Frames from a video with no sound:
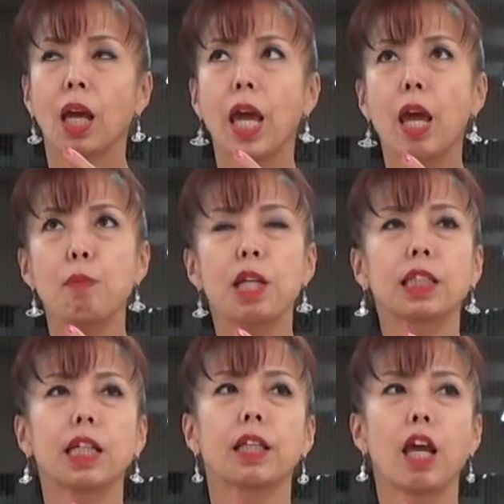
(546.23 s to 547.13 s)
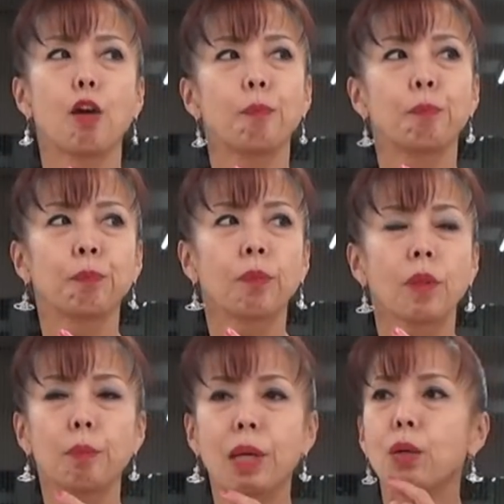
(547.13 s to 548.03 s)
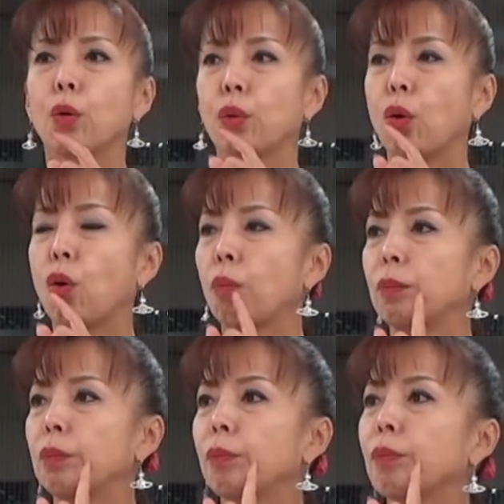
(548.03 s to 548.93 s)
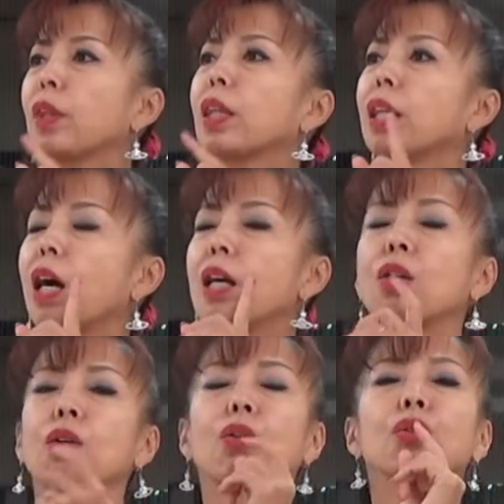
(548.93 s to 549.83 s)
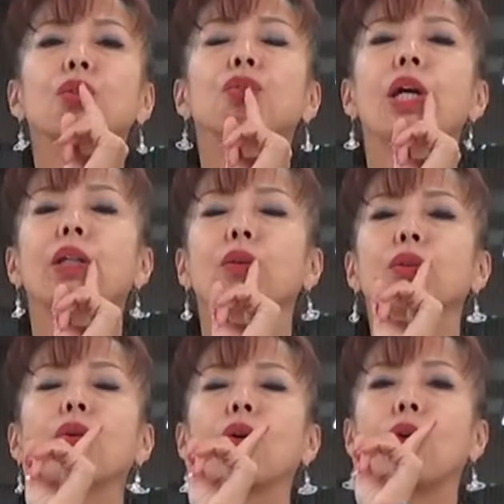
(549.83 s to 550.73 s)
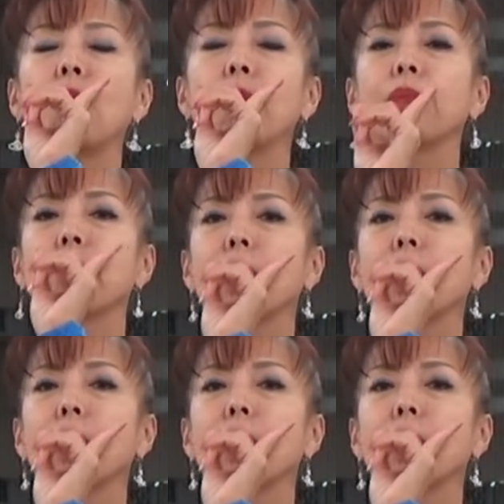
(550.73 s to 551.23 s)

えー、皆さんねベロの何個の上のところ